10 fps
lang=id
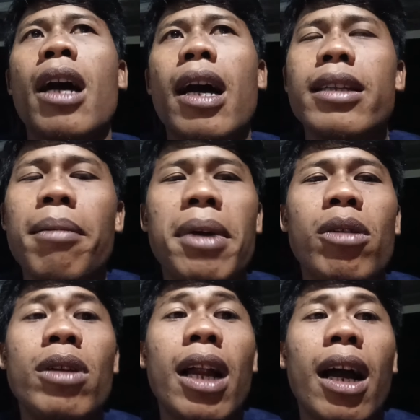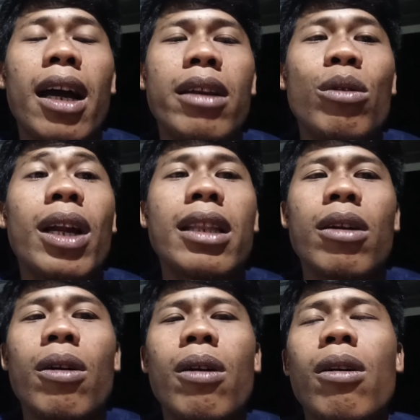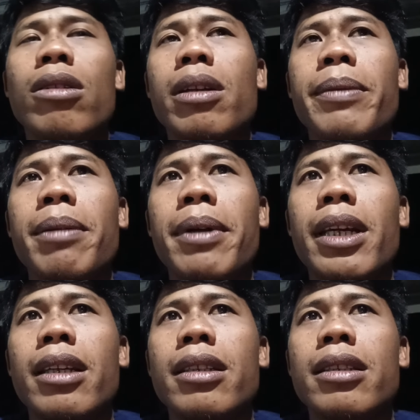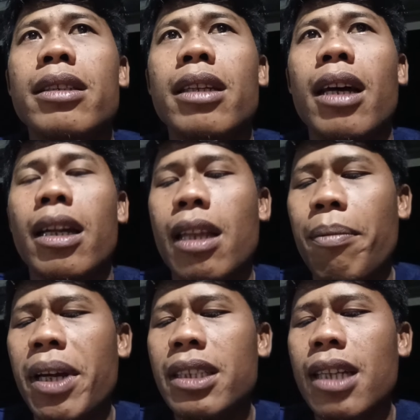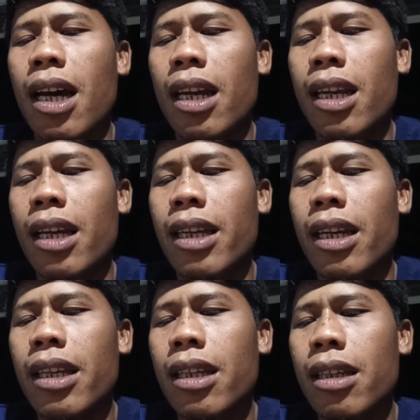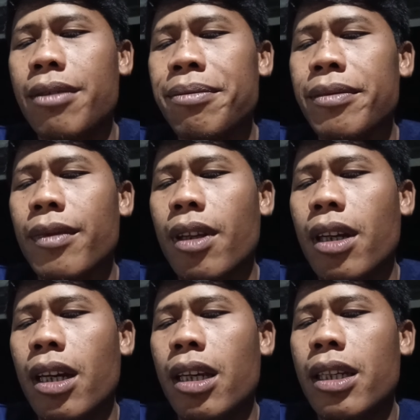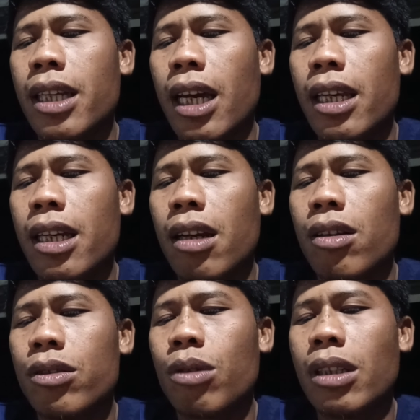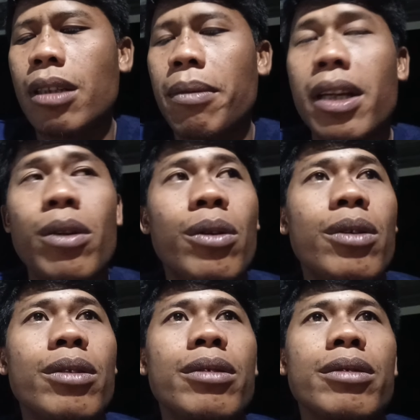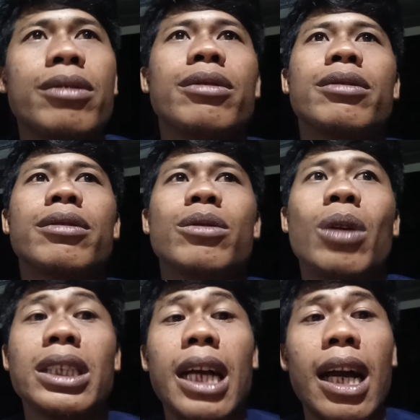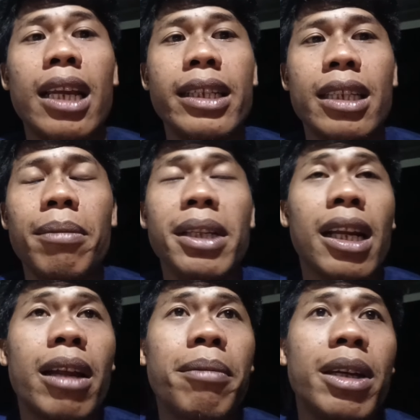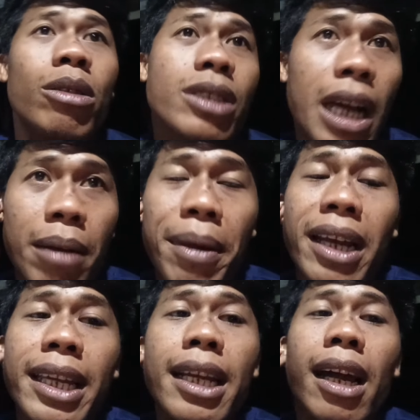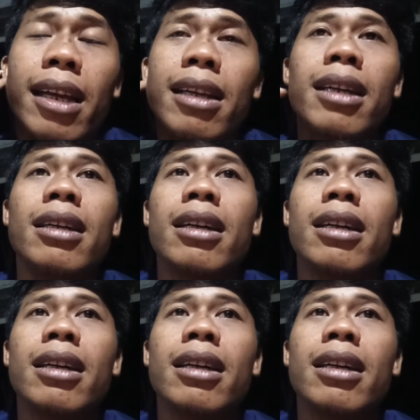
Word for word: hanya menggunakan ulat Hongkong teman-teman nah tapi kesehariannya ini dia ini kalau cuaca mendung cuaca kali di tempat kalian mendung jangan mandikan